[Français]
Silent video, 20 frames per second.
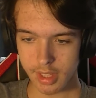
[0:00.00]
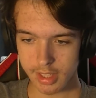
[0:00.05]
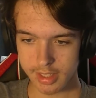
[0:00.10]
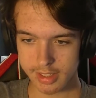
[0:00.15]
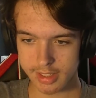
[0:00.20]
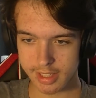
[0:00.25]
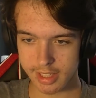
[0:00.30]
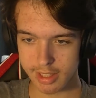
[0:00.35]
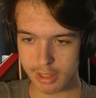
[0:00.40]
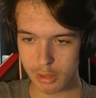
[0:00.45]

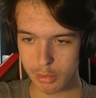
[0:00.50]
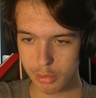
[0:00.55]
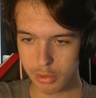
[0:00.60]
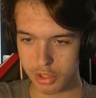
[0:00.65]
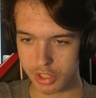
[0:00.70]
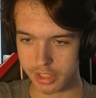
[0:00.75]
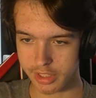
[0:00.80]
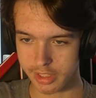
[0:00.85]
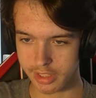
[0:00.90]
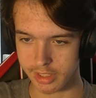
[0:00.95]
Cette loups,
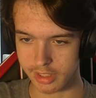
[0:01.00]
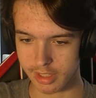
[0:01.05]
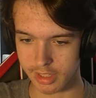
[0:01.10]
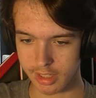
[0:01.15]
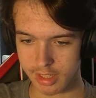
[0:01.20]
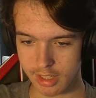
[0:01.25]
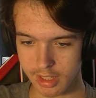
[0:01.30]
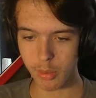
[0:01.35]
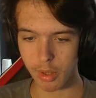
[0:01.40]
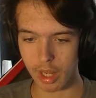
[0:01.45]
ils disent.
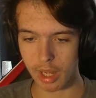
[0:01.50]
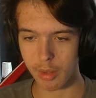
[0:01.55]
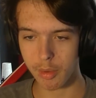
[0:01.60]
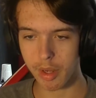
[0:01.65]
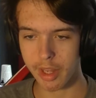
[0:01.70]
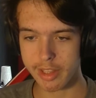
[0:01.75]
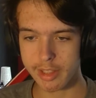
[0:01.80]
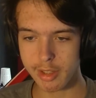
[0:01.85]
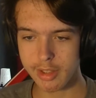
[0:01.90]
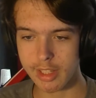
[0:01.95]
Ah,
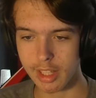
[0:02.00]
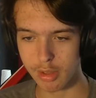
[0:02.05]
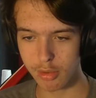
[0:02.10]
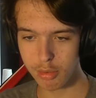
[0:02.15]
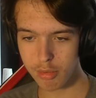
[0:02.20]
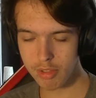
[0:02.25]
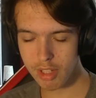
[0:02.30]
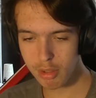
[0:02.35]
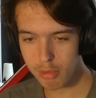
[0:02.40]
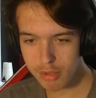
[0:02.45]
attends, il y a
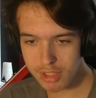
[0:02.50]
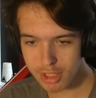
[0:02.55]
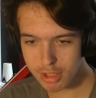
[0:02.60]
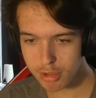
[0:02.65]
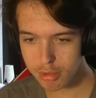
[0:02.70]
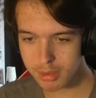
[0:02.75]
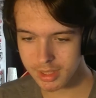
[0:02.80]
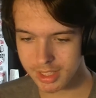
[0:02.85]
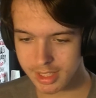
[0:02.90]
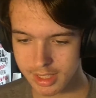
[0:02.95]
tous les loups qui se
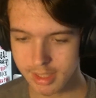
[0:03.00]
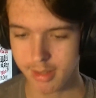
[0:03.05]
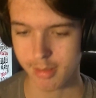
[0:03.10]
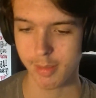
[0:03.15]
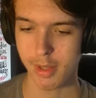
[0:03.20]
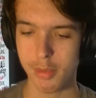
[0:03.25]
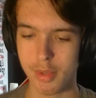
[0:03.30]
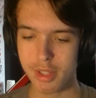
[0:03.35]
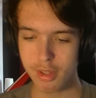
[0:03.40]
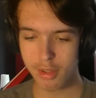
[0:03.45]
suicident.
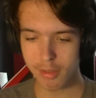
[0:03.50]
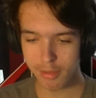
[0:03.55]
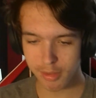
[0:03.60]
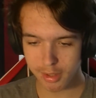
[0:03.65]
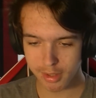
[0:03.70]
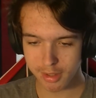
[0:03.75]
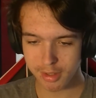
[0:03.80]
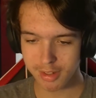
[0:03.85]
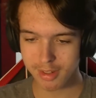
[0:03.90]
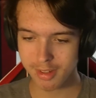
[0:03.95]
Mais what the
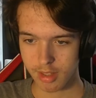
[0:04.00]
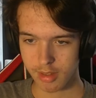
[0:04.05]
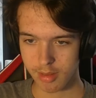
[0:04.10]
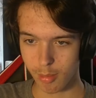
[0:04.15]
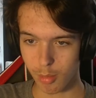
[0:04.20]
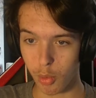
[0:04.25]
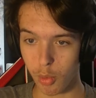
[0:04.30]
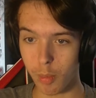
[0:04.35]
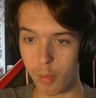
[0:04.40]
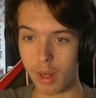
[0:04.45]
fuck
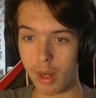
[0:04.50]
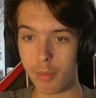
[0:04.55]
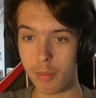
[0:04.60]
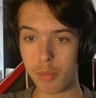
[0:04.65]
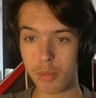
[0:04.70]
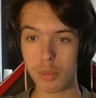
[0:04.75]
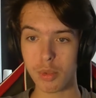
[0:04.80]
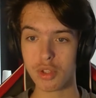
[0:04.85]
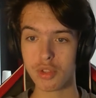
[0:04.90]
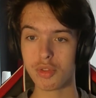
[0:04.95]
Bon, bah,
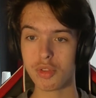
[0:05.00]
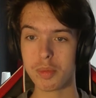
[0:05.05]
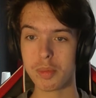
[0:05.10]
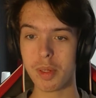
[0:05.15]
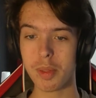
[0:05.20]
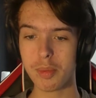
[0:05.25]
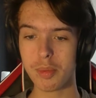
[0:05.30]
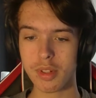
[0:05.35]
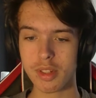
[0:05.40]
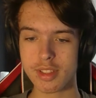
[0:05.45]
moi, je vote
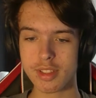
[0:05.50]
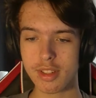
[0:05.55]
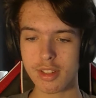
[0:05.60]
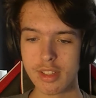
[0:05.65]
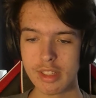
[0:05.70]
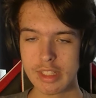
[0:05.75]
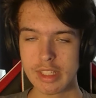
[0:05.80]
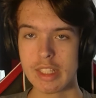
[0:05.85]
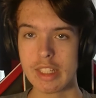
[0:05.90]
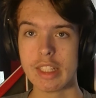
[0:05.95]
pas pour l'instant.
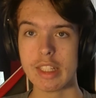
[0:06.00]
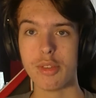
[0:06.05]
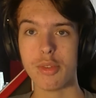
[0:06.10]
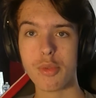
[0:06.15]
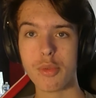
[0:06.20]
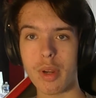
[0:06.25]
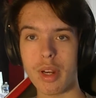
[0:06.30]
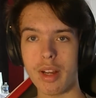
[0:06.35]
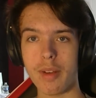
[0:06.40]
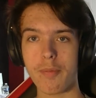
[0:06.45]
Donc
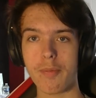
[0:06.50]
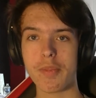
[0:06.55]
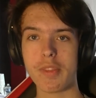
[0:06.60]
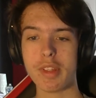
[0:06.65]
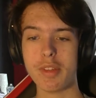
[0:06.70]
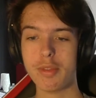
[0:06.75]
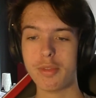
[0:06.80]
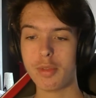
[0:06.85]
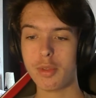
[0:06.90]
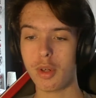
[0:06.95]
voilà,
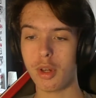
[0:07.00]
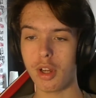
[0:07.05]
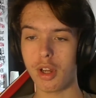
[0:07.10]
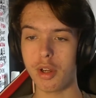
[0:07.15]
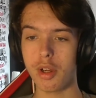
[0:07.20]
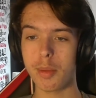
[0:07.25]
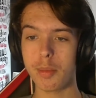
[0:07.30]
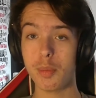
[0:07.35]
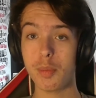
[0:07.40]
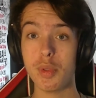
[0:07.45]
il faut
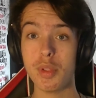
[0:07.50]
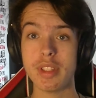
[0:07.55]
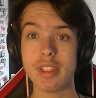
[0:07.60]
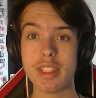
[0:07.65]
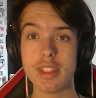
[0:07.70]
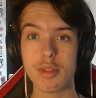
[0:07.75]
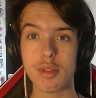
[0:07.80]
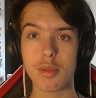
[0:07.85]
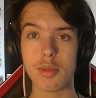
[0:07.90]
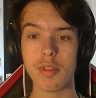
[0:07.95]
euh, un peu essayer
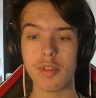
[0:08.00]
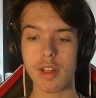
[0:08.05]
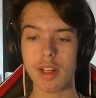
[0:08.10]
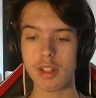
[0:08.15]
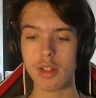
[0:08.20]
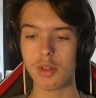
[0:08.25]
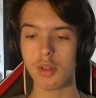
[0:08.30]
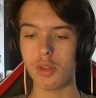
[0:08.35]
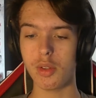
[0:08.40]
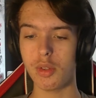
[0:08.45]
de se
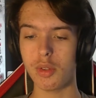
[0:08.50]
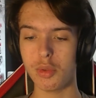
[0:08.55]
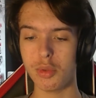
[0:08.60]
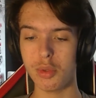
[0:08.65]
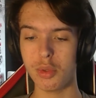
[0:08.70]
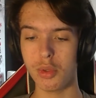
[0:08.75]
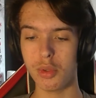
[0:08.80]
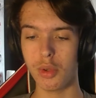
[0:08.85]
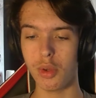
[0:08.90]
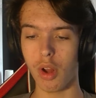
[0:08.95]
convaincre euh,
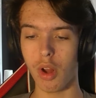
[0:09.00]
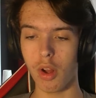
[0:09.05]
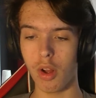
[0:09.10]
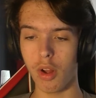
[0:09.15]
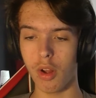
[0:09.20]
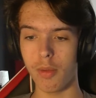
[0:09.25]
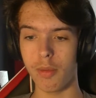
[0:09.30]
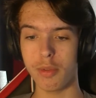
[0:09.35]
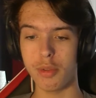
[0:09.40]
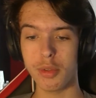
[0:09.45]

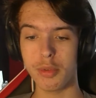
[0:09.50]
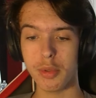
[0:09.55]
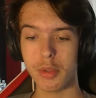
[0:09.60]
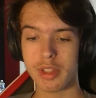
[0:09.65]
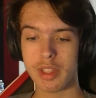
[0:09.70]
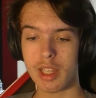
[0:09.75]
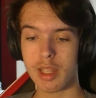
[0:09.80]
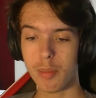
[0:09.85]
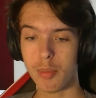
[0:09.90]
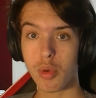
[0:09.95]
euh, de,
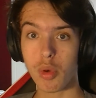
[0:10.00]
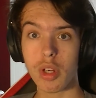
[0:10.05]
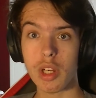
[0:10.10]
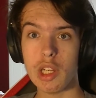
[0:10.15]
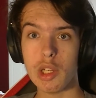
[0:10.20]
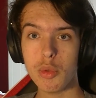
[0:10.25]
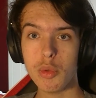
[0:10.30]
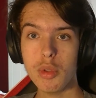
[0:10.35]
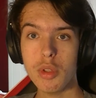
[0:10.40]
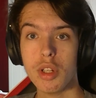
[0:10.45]
voter pour les
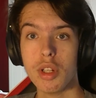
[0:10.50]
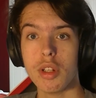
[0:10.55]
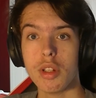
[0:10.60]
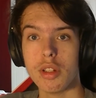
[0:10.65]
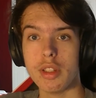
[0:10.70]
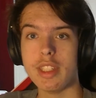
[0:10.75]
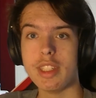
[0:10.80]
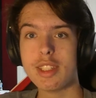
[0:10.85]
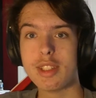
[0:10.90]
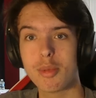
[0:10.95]
loups,
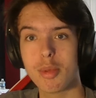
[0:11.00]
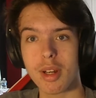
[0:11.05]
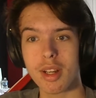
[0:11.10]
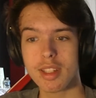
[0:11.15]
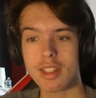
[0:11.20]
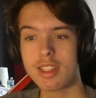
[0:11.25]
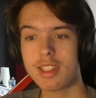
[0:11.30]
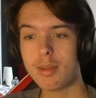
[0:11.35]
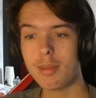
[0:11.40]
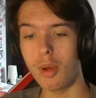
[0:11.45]
histoire
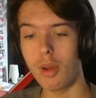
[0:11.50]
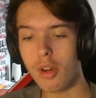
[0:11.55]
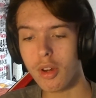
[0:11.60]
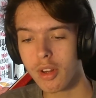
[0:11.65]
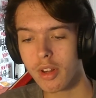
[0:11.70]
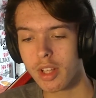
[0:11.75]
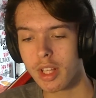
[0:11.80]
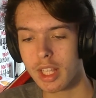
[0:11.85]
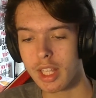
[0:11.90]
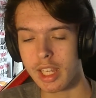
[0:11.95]
qu'ils meurent.
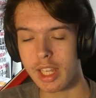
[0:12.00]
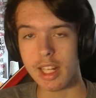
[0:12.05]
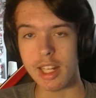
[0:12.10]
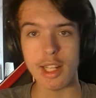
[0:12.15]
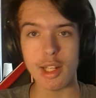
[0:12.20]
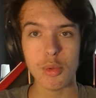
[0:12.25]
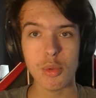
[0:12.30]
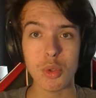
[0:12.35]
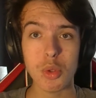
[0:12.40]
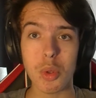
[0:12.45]
Et
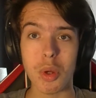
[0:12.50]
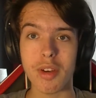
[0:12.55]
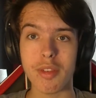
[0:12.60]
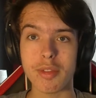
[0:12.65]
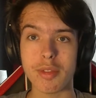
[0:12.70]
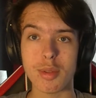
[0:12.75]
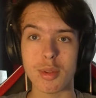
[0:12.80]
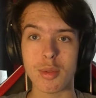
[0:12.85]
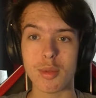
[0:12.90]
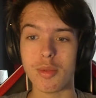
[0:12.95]
les loups doivent
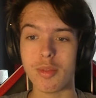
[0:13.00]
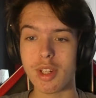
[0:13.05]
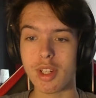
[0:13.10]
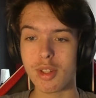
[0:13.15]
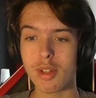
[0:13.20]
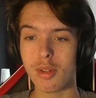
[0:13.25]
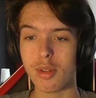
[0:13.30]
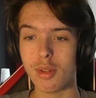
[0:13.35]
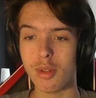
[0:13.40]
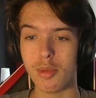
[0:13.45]
se convaincre
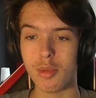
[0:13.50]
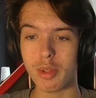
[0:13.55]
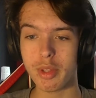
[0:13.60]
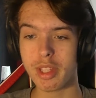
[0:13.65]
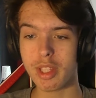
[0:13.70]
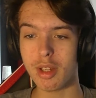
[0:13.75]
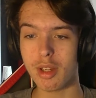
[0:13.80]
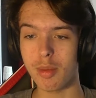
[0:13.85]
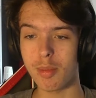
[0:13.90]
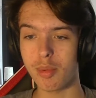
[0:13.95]
de
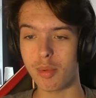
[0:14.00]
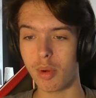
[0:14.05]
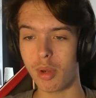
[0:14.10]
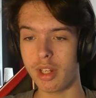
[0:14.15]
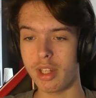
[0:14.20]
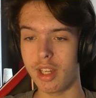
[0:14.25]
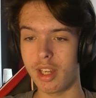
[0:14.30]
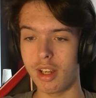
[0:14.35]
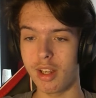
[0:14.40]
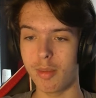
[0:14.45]
voter pour
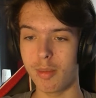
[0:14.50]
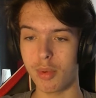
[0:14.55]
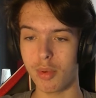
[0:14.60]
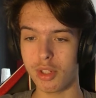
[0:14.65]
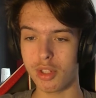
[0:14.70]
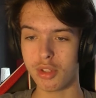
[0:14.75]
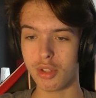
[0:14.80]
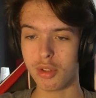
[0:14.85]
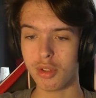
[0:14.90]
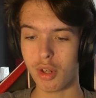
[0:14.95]
les, pour
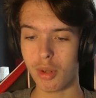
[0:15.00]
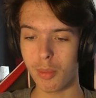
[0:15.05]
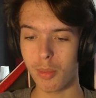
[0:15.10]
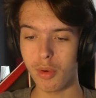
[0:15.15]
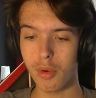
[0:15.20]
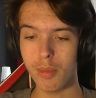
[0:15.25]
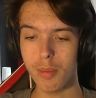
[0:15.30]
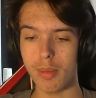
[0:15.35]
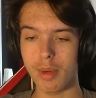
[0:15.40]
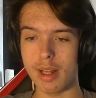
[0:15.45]
les gens
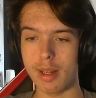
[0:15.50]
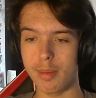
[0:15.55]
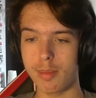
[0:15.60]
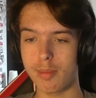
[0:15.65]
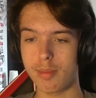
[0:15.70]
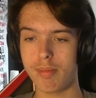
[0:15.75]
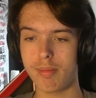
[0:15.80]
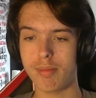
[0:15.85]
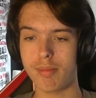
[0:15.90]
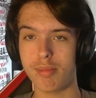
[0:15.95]
normaux, bah,
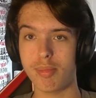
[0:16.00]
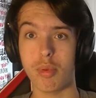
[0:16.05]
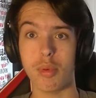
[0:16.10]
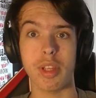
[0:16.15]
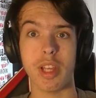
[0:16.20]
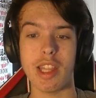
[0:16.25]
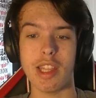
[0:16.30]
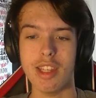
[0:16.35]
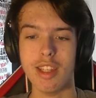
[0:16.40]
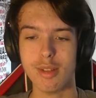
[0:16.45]
pour
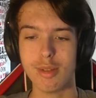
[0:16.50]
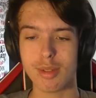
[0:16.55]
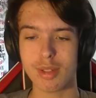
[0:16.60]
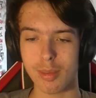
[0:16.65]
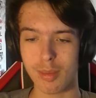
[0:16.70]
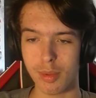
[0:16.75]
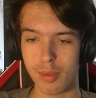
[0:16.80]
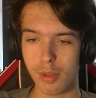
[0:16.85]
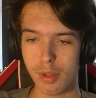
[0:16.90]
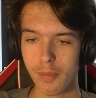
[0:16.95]
gagner, tout
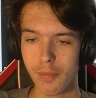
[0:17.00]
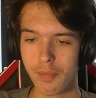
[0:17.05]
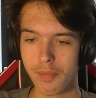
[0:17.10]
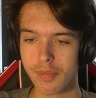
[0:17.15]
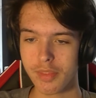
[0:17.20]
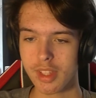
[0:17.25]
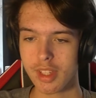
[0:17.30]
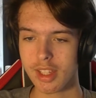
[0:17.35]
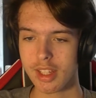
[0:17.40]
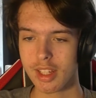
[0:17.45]
simplement.
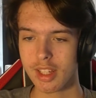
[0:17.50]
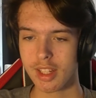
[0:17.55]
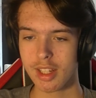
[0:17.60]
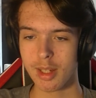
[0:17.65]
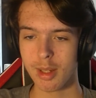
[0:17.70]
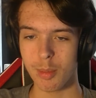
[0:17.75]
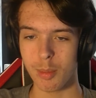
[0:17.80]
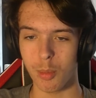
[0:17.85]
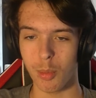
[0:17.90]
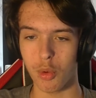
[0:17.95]

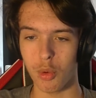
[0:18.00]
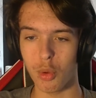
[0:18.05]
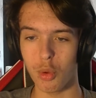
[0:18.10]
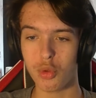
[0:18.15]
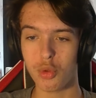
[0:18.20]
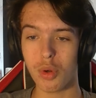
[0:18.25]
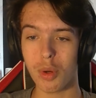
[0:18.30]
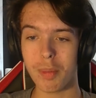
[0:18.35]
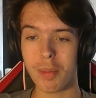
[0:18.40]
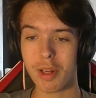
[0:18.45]
Bon, je
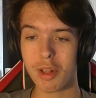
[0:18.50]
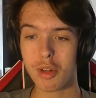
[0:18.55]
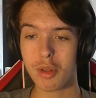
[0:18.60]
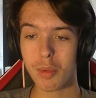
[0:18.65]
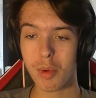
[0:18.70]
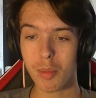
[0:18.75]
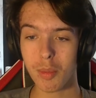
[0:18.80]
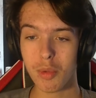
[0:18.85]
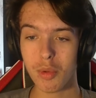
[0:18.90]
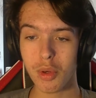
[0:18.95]
vois pas
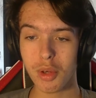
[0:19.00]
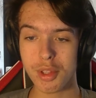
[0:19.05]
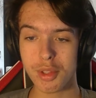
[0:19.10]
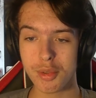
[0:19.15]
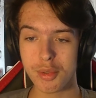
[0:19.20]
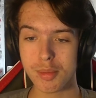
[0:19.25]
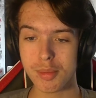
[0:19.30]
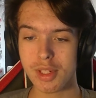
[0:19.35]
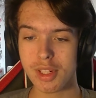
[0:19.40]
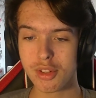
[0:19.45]
comment mieux
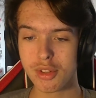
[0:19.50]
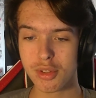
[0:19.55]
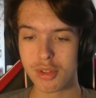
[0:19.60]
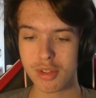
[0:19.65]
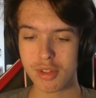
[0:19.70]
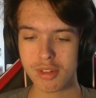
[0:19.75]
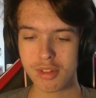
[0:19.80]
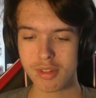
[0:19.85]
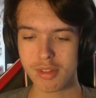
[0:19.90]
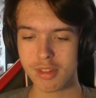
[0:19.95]
résumer le jeu,